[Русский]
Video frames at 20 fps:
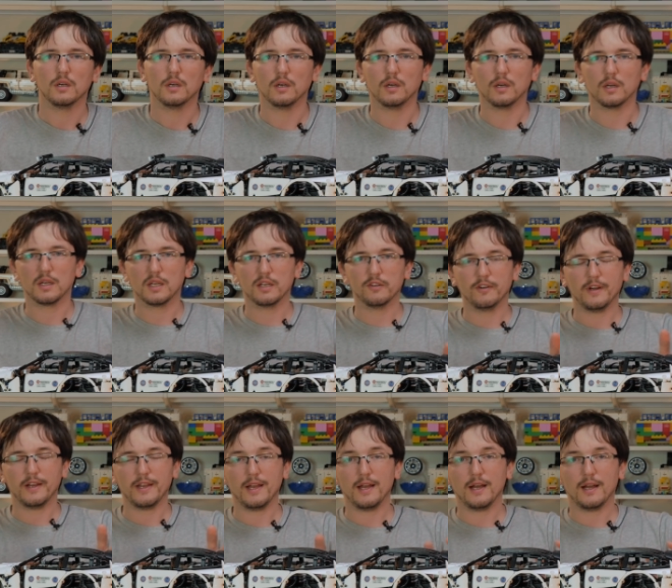А,
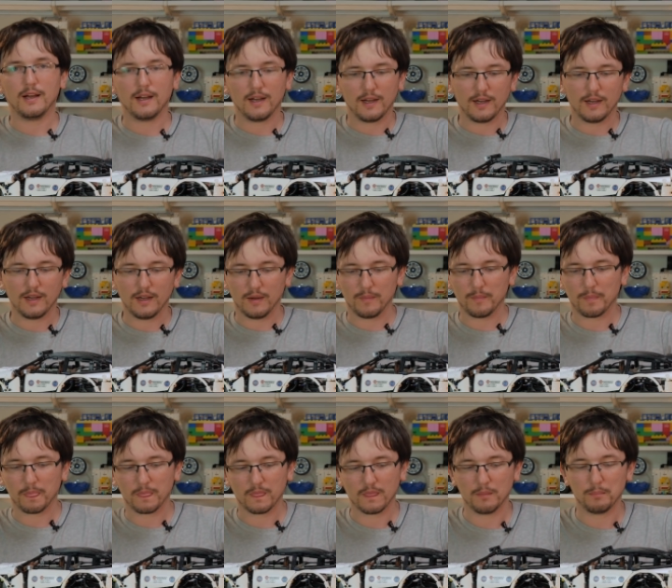говоря
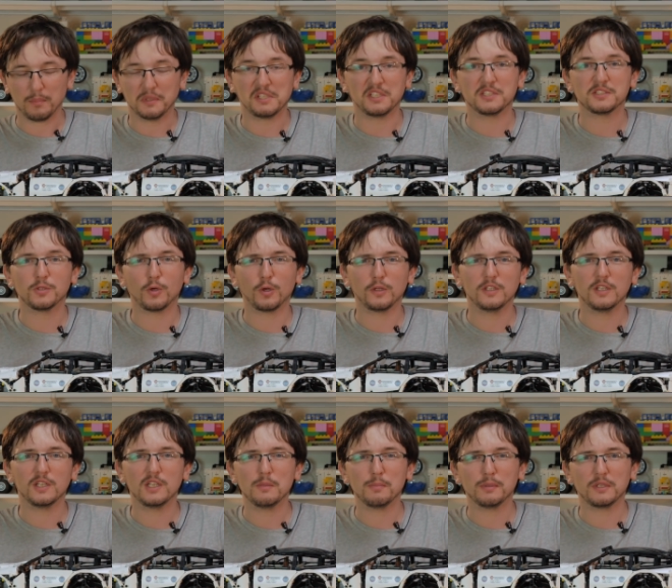о
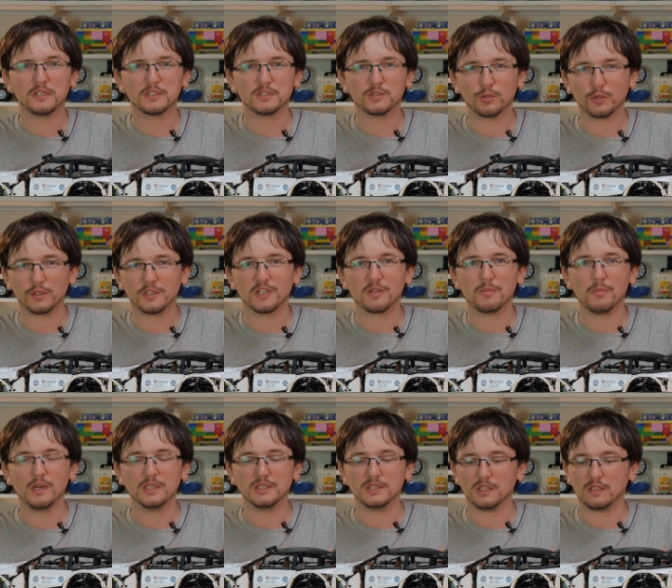подрессоренных и неподрессоренных
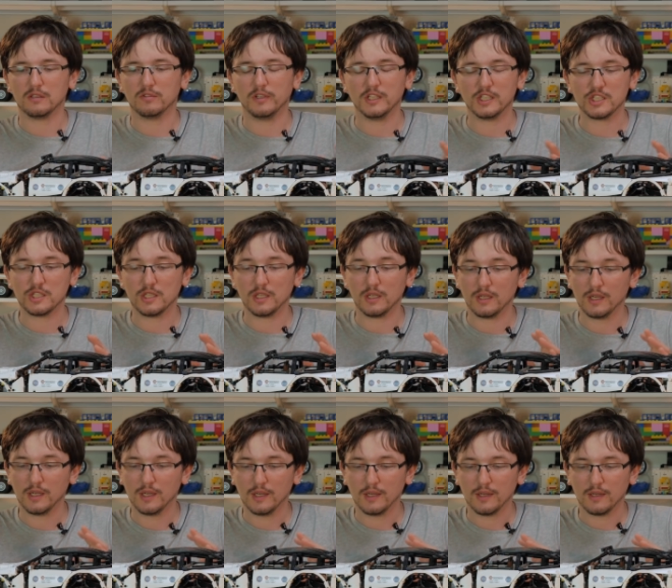массах,
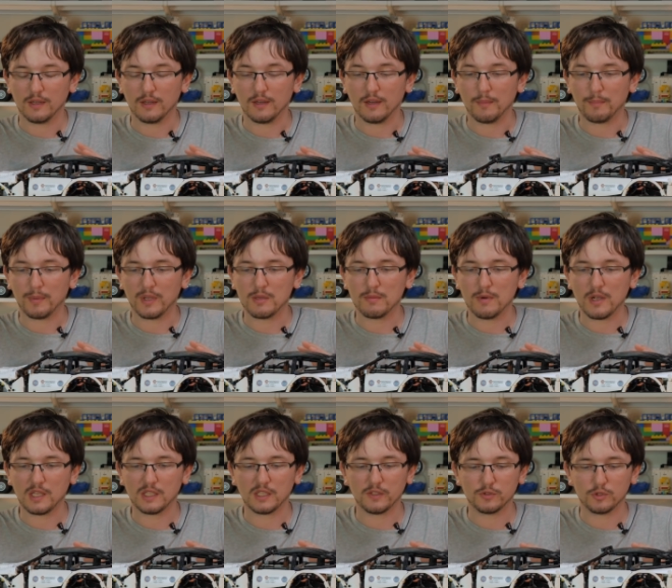важно а,
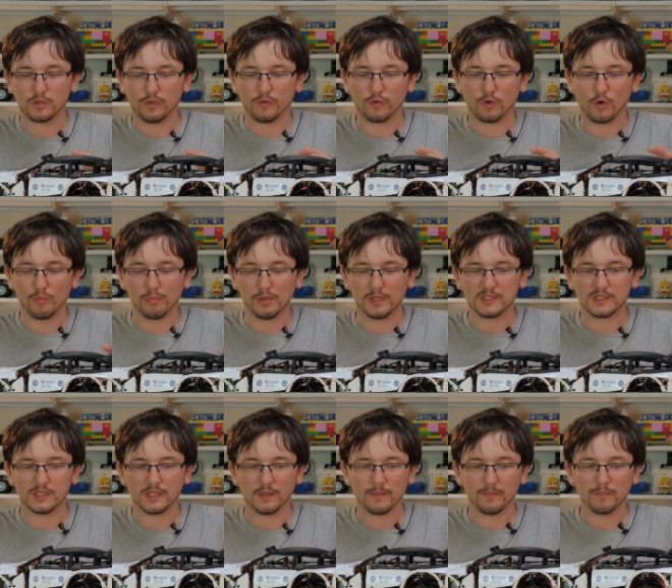понимать это все в
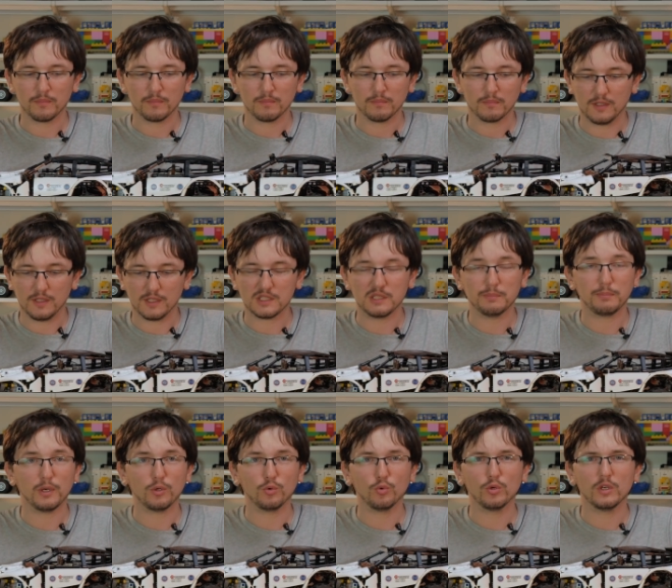комплексе – если
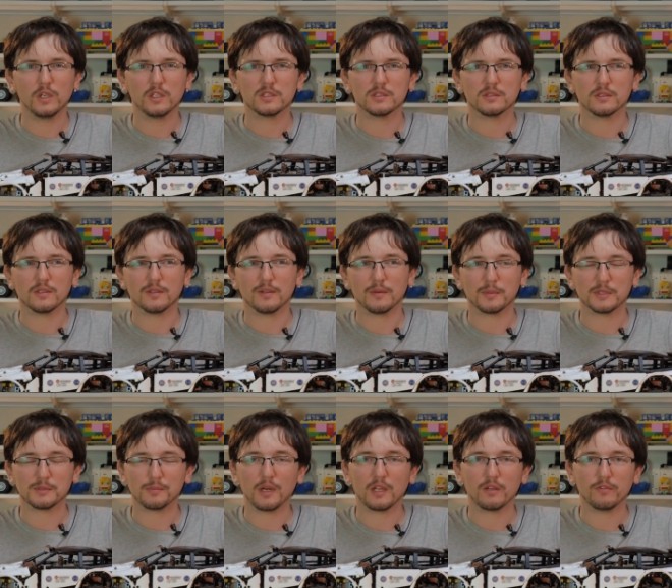погуглить, э,
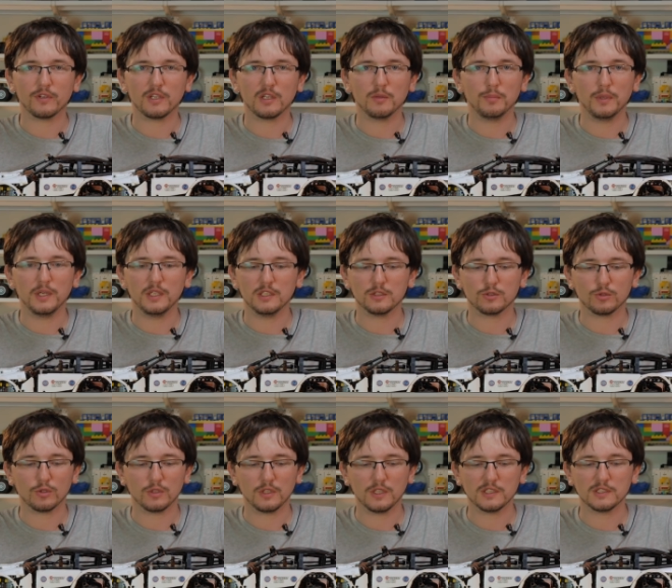посмотреть в Википедии,
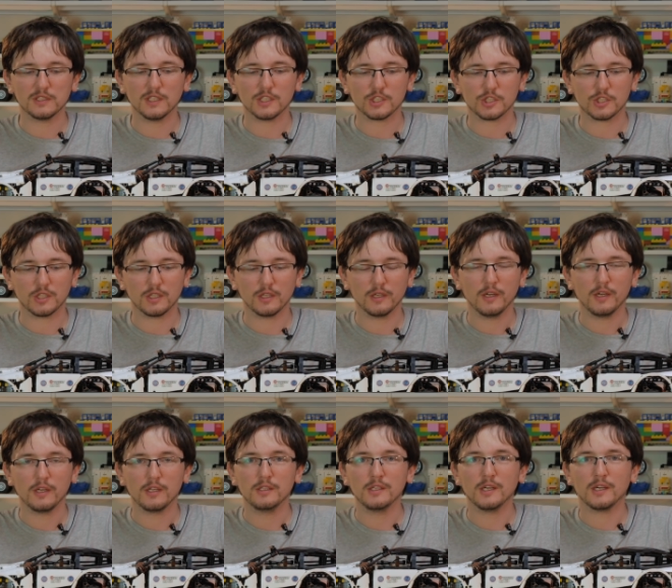то есть даже
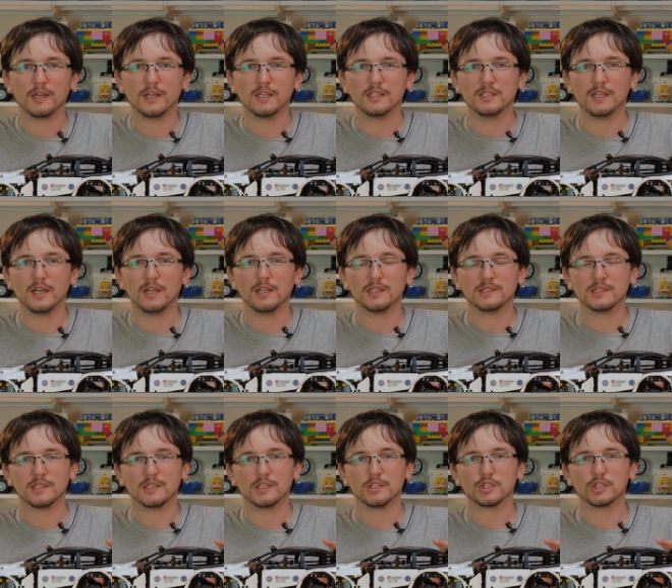некое идеальное
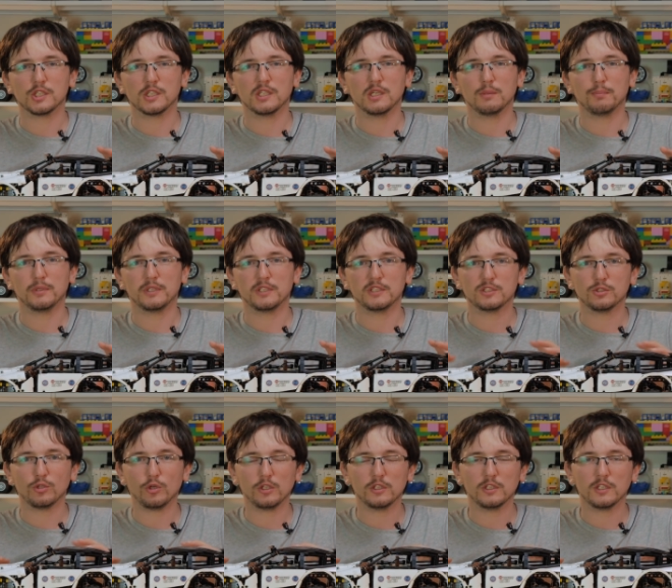соотношение
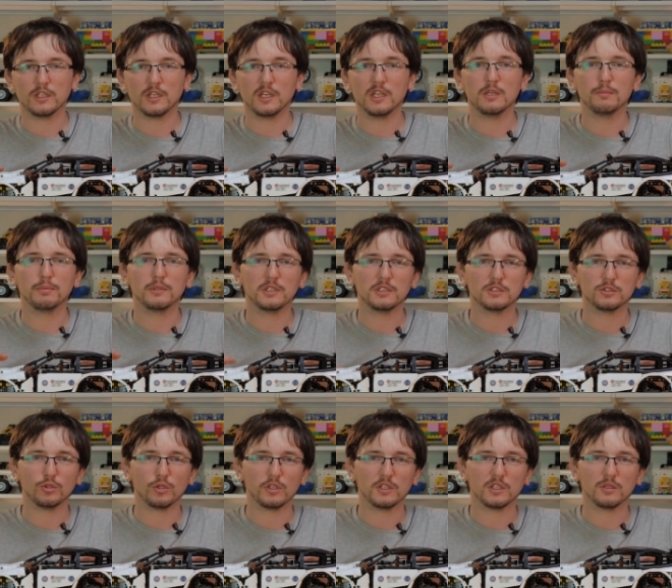подрессоренных и
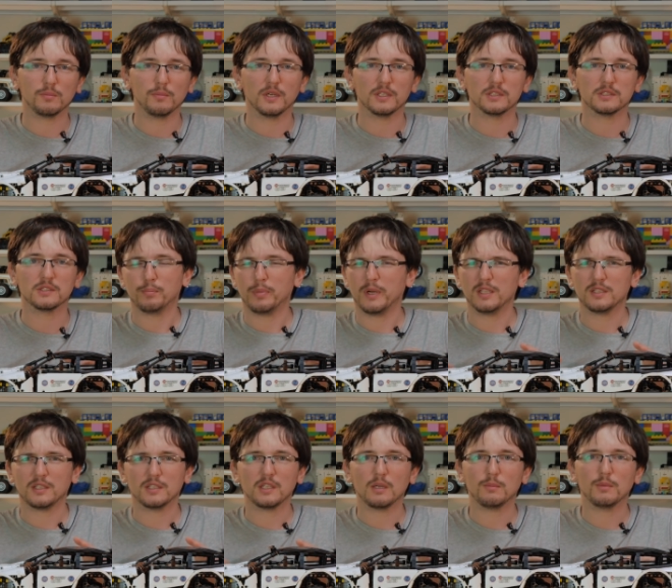неподрессоренных масс.
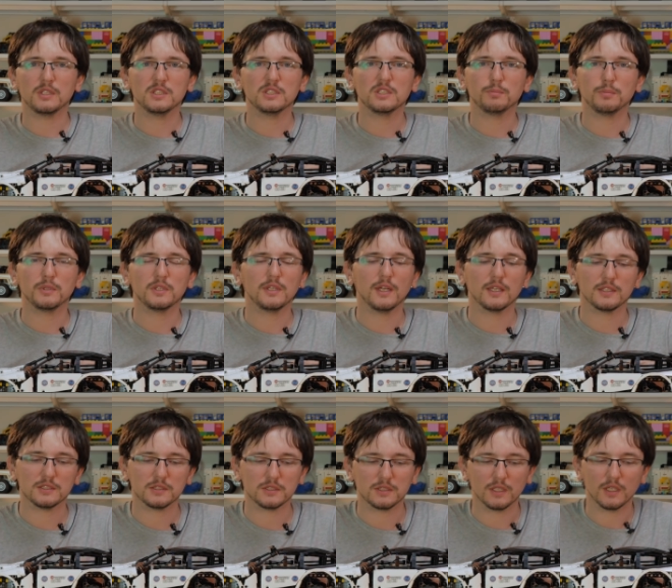Порядка там 1 к
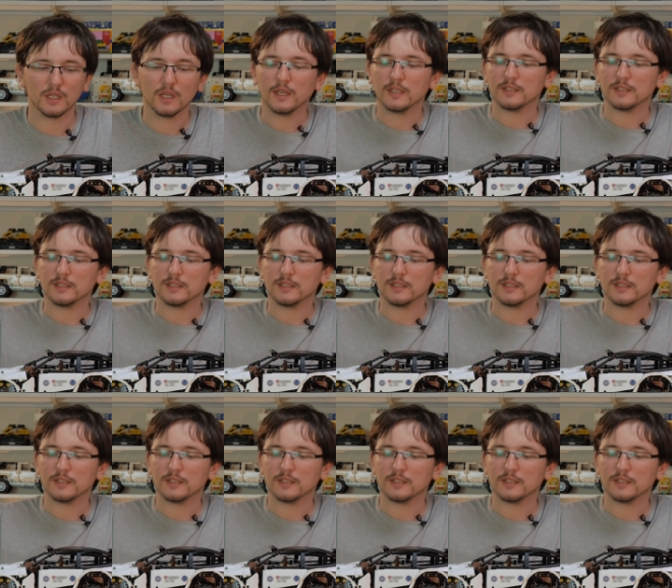15.